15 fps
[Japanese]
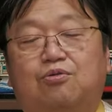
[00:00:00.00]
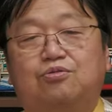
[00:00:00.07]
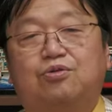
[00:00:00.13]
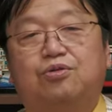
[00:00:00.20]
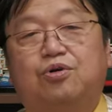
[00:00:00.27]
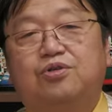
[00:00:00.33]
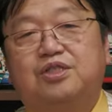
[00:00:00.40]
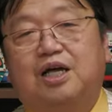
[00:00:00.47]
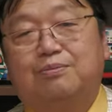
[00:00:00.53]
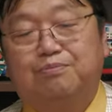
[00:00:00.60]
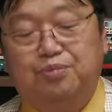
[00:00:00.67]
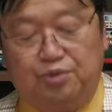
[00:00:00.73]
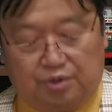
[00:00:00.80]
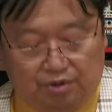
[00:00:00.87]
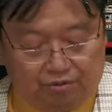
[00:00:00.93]
こう
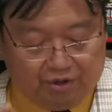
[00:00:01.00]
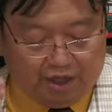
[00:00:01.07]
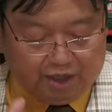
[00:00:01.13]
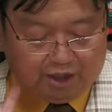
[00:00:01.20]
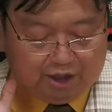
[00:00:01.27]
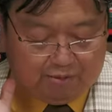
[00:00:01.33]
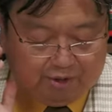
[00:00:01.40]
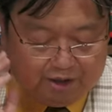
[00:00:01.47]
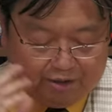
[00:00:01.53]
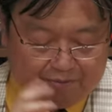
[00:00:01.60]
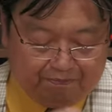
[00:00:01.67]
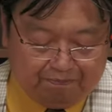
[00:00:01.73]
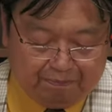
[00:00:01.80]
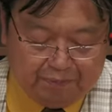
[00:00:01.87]
クローズアップっていうのをやってます。